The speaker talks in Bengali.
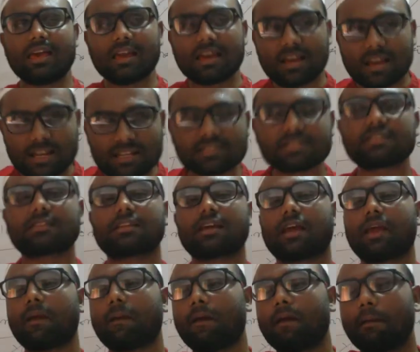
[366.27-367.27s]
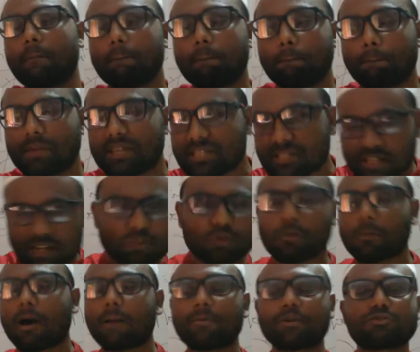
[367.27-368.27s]
ইংরেজিতে
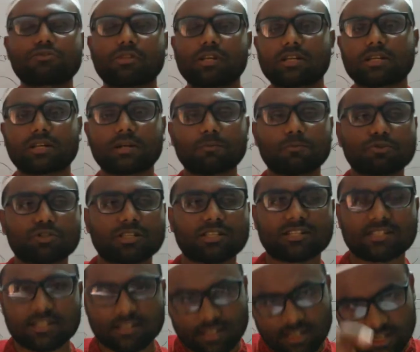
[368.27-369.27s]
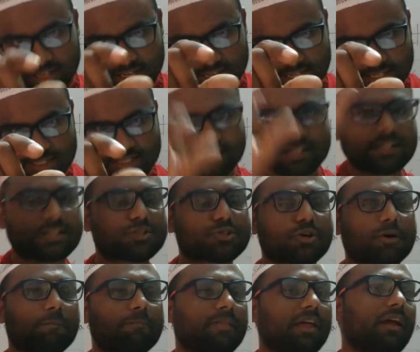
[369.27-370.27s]
বিস্তৃতভাবে যদি এটাকে বোঝাতে চাই তাহলে ইন্টারনেট
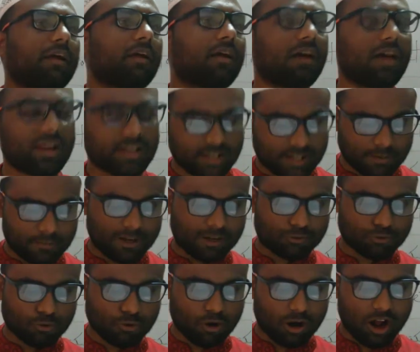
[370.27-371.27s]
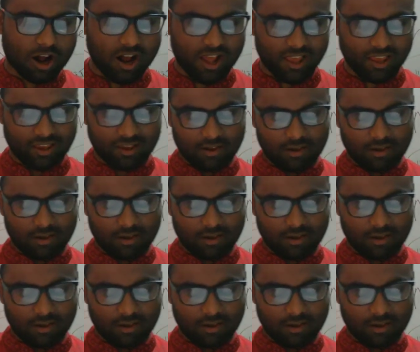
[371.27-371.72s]
শব্দে এটাকে ব্যক্ত করা হয়